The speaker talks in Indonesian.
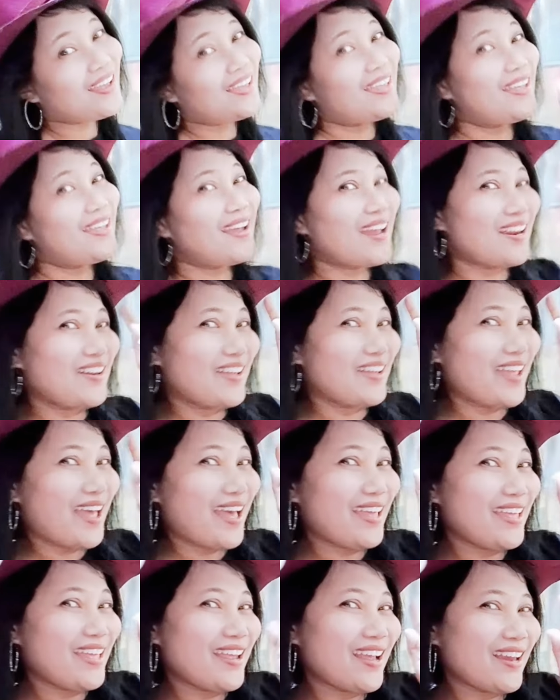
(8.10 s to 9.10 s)
Ingat deh
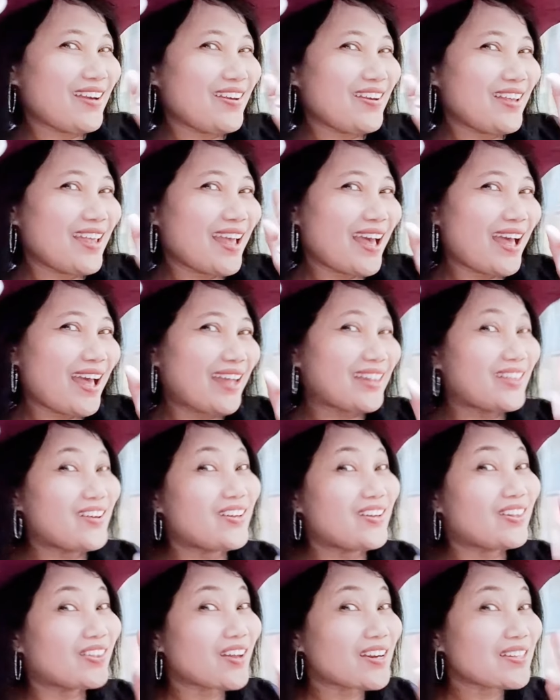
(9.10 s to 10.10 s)
ya, ingat deh ya.
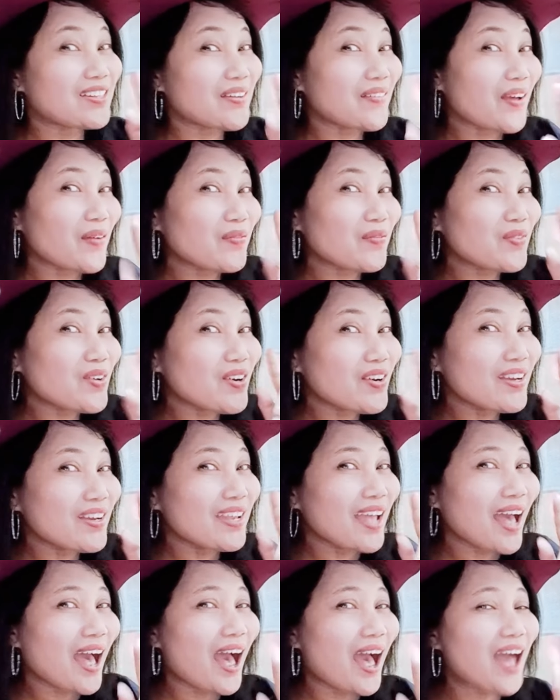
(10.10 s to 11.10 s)
Tonton sampai full loh
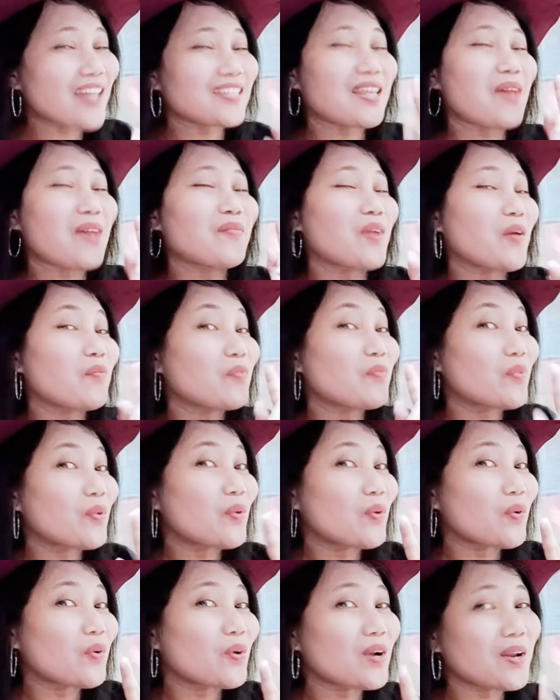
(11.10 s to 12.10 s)
ya, sampai
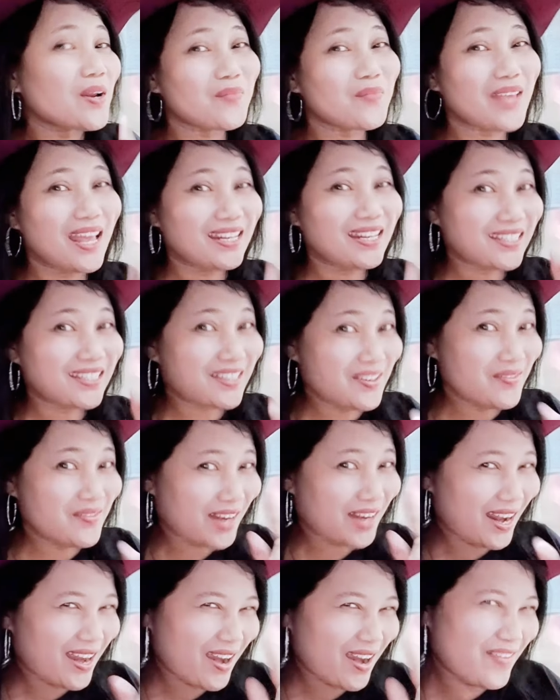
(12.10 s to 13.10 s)
full. Biar
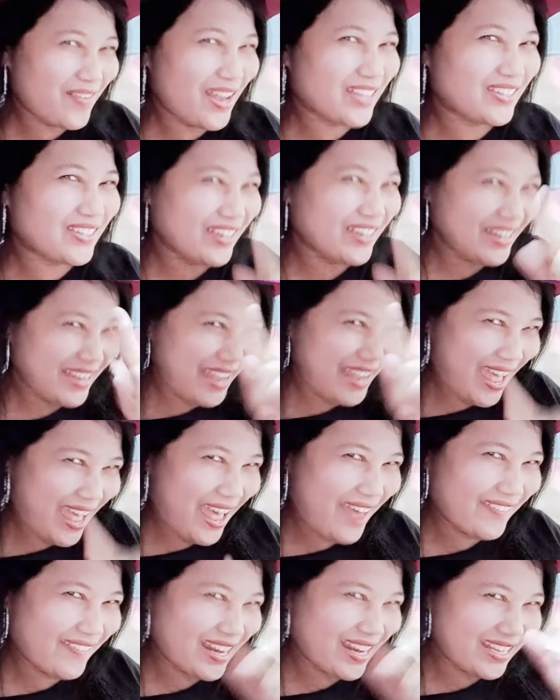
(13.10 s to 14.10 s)
subscriber kalian masuk lah
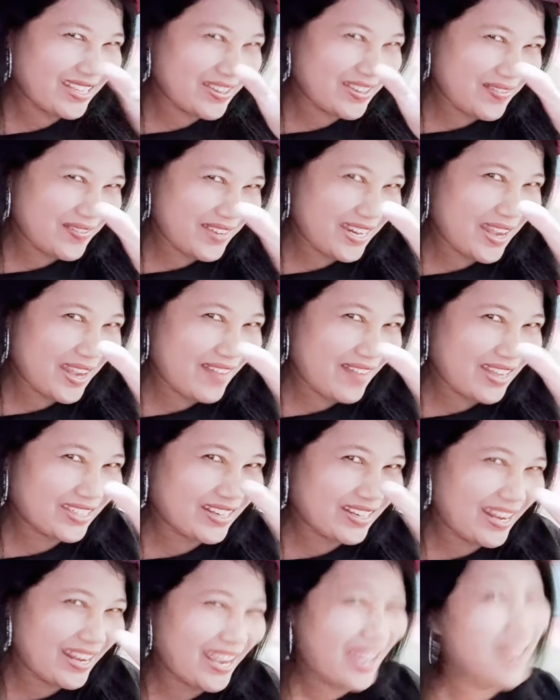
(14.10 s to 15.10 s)
ya, subscribernya
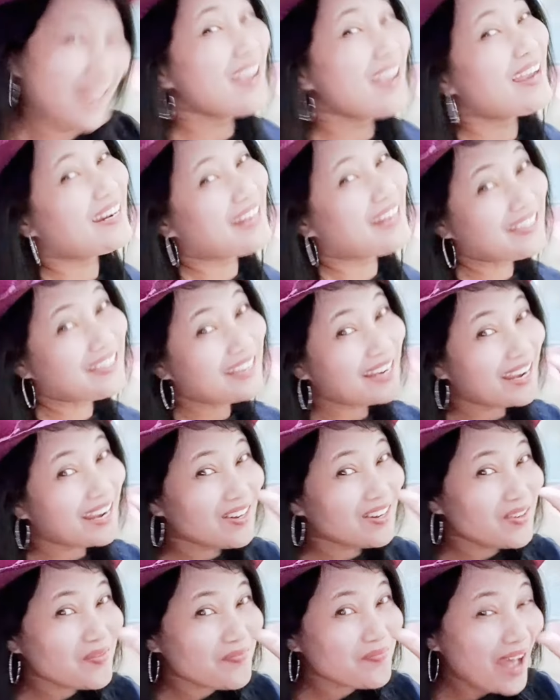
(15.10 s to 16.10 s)
masuk lah ya. Dan
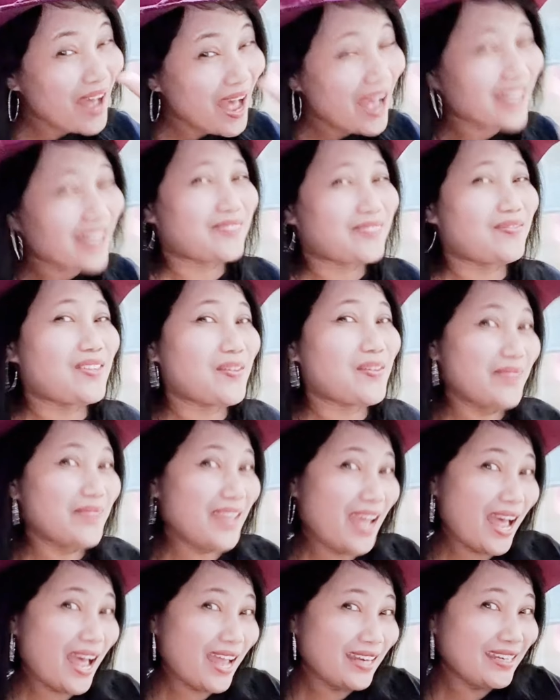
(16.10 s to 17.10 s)
jangan lupa
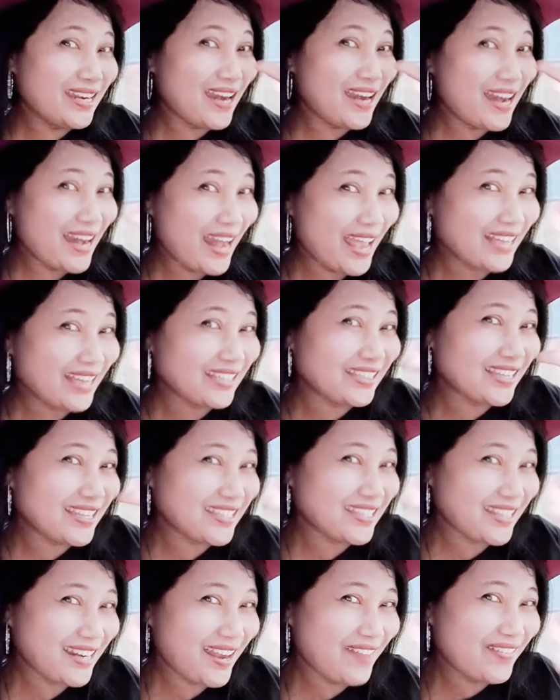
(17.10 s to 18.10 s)
sebelumnya di like,
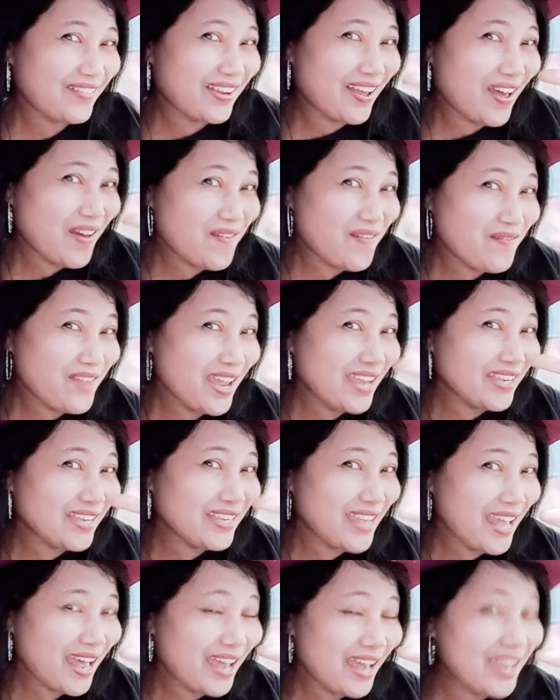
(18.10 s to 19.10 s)
subscribe,
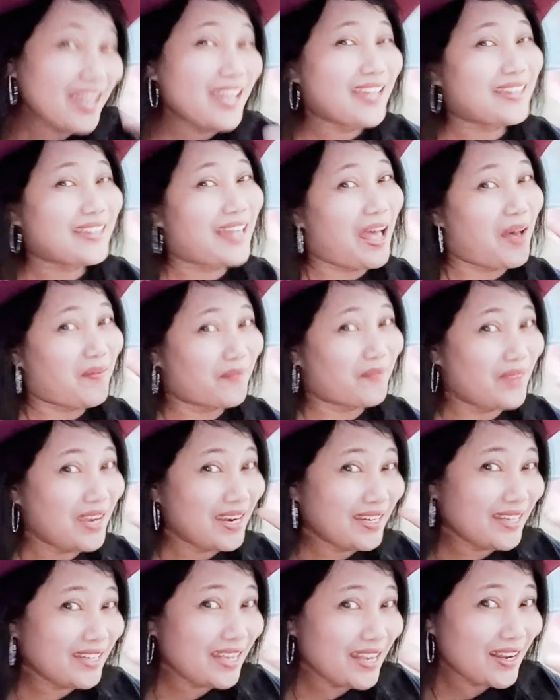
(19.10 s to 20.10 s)
komennya.
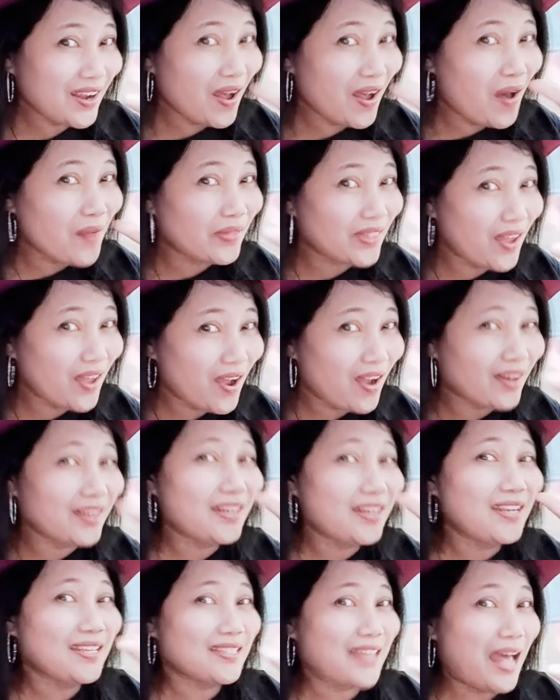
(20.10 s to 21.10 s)
Tapi di koton
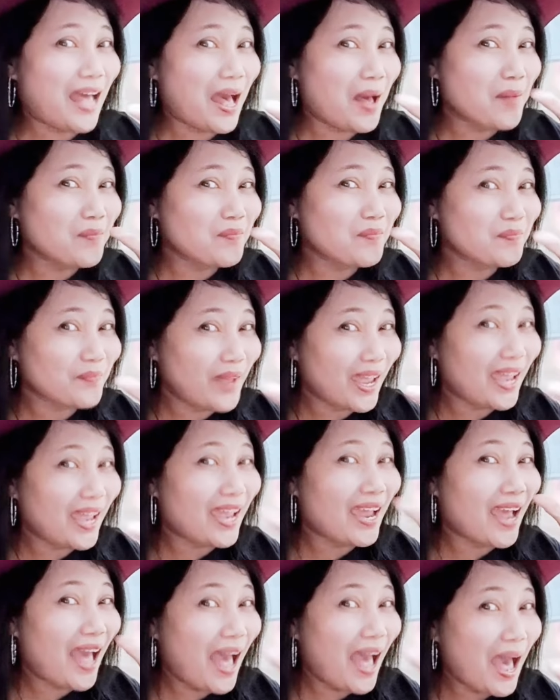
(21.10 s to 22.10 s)

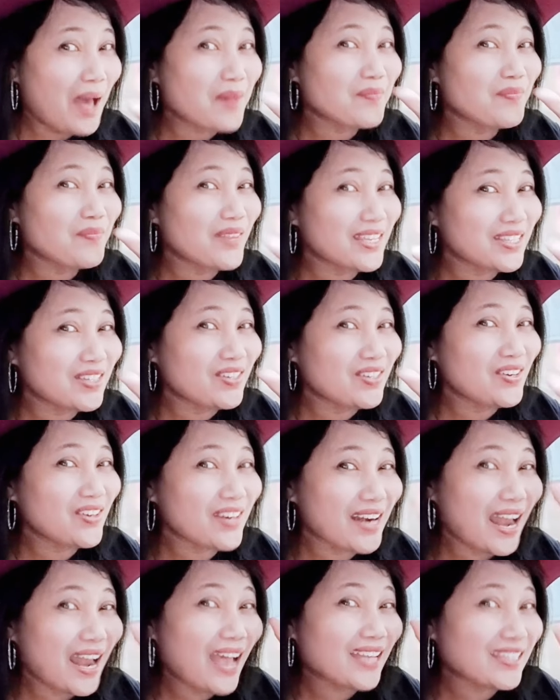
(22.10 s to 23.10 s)
sampai habis
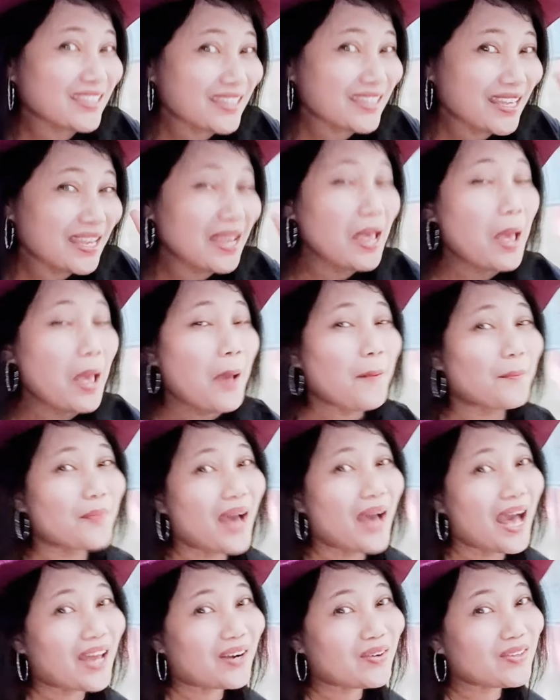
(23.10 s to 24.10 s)
durasi
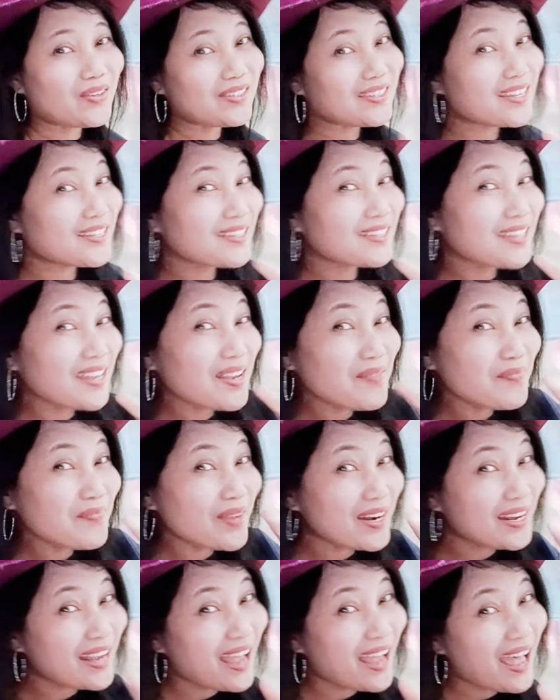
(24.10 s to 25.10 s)
baru
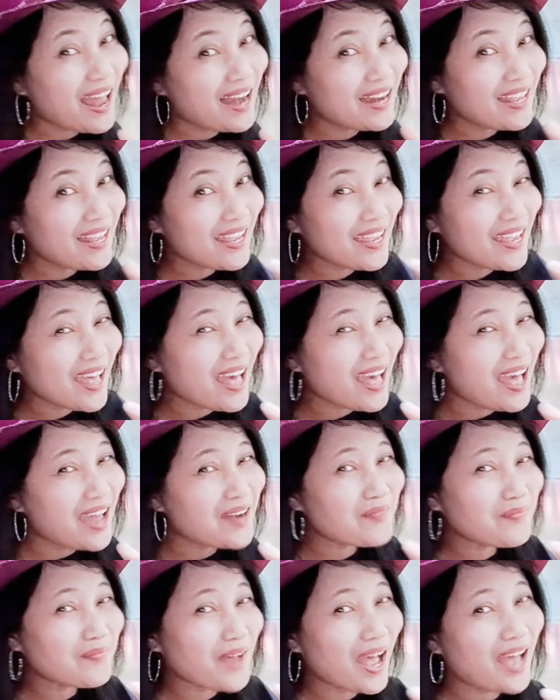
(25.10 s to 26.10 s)
subscriber
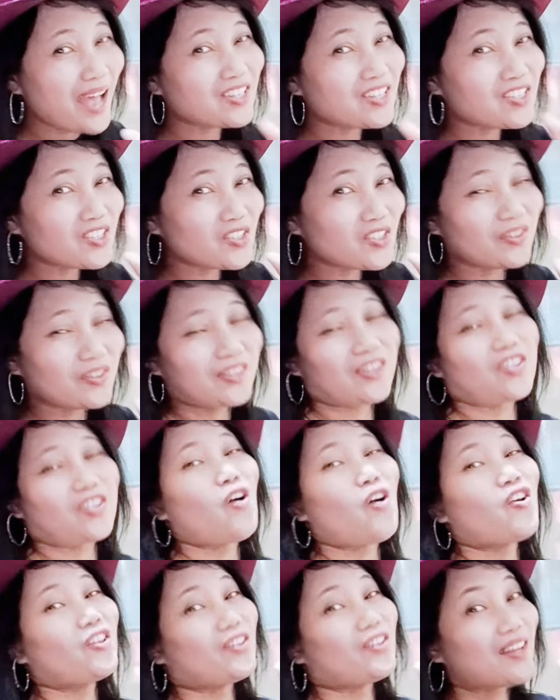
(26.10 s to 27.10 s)
kalian masuk.
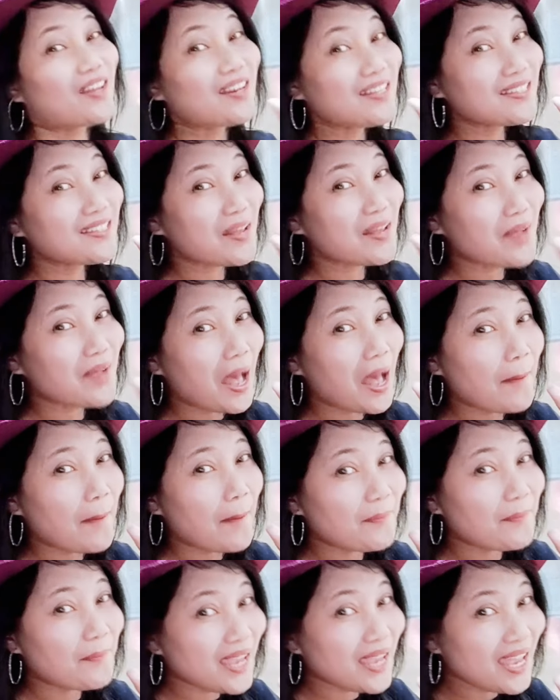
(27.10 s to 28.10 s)
Tonton sampai
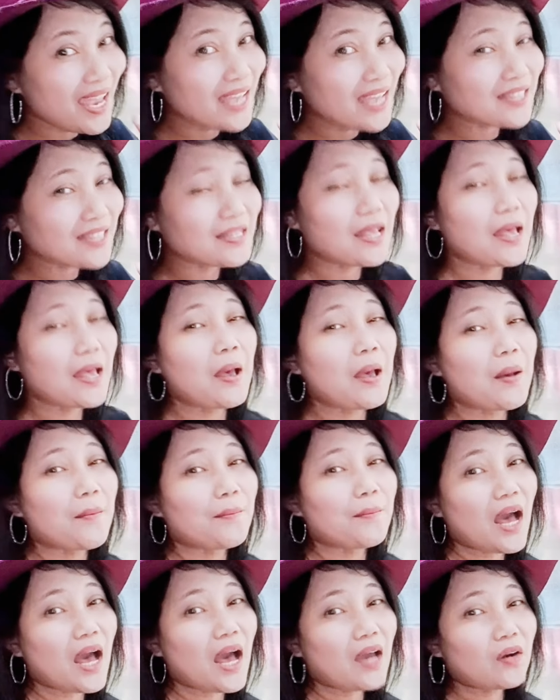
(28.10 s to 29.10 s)
habis
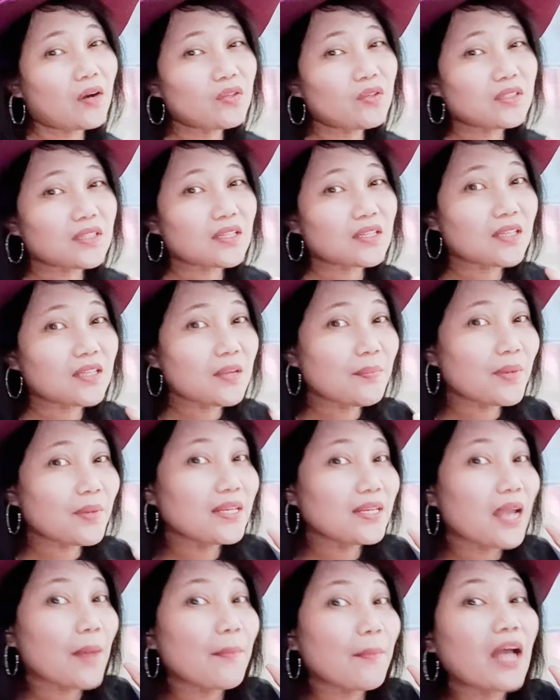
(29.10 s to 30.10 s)
baru
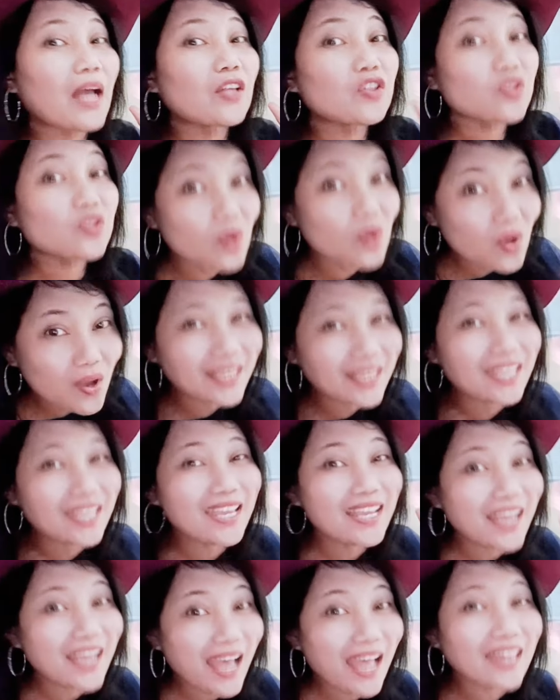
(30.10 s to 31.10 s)
subscribernya masuk.
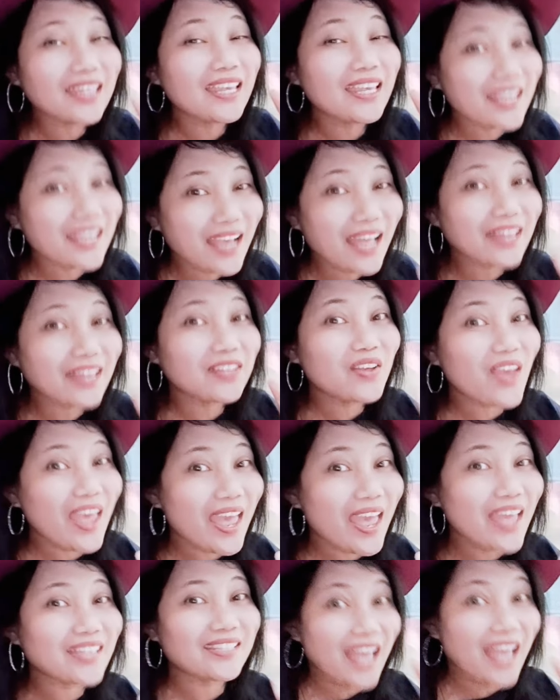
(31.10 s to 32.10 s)
Ingat, ingat
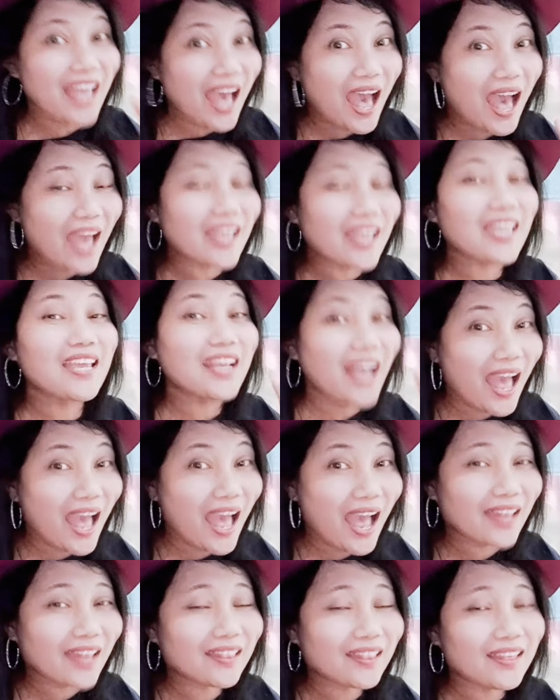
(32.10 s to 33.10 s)
guys ya,
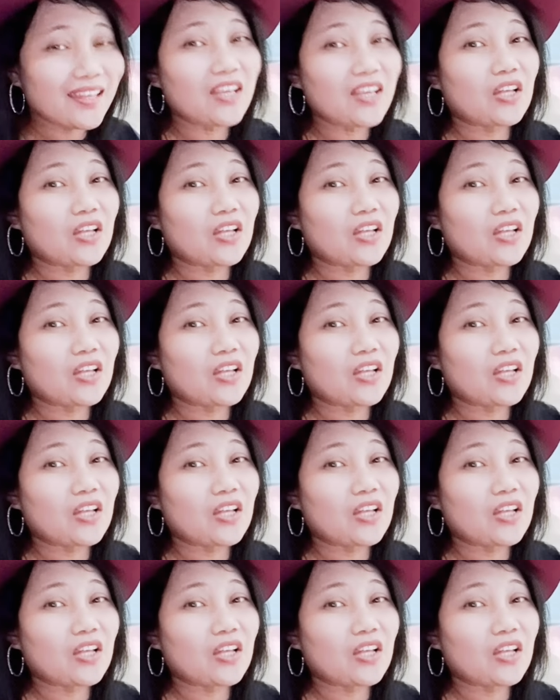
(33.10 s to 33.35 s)
ingat.